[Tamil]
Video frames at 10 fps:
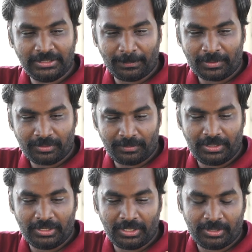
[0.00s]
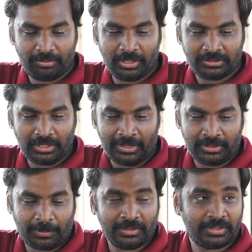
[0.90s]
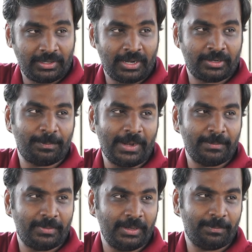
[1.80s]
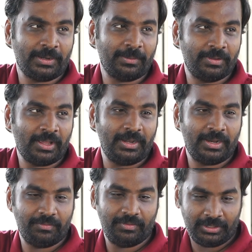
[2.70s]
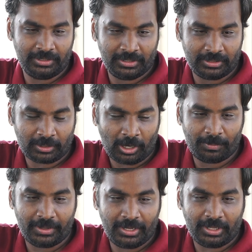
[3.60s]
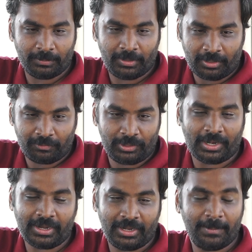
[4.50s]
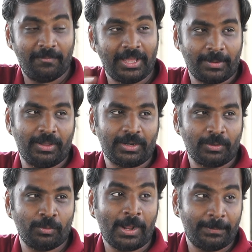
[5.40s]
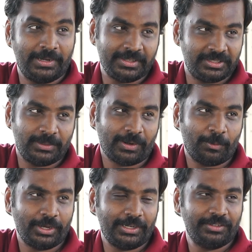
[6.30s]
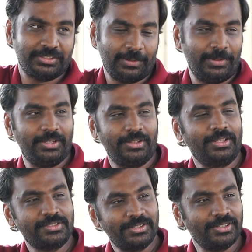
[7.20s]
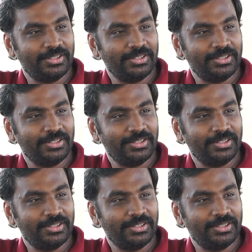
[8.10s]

இந்த படம் எப்படி நீங்கள் அடுத்த படம் த்ரில்லர்னு பிளான் பண்ணி பண்ணப்பதா இல்லை காமெடி அந்த மாதிரியான ஃபுல் ட்ராக் இல்லாமல் வேறு மாதிரி இருக்கணும் அப்படி நினச்சி இந்த படம் உங்ககிட்ட வந்துச்சு எப்படி இதாச்சு